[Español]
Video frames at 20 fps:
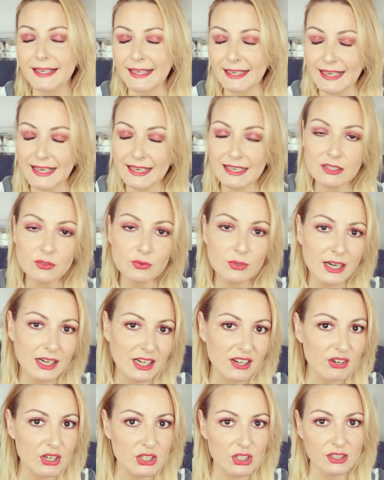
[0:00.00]
Que le hagan
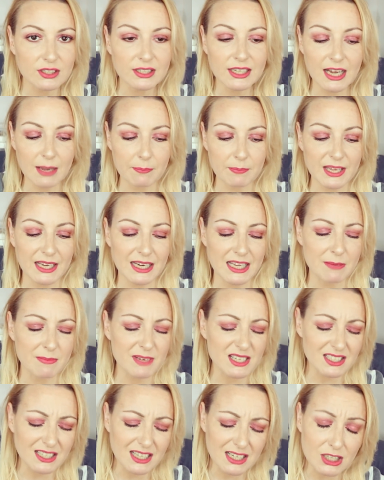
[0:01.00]
una revisión de la piel. Y
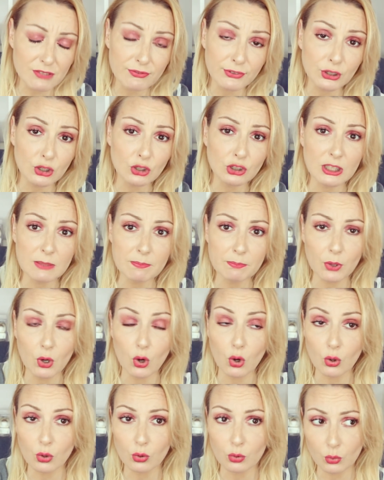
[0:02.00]
más si eres
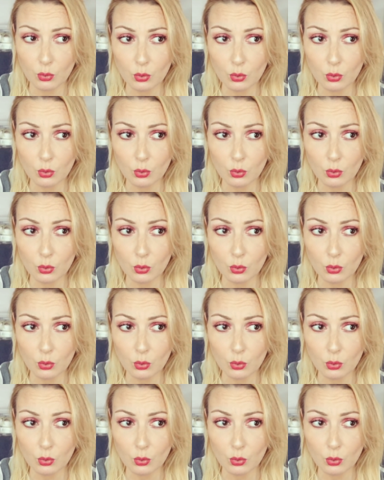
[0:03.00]
fototipo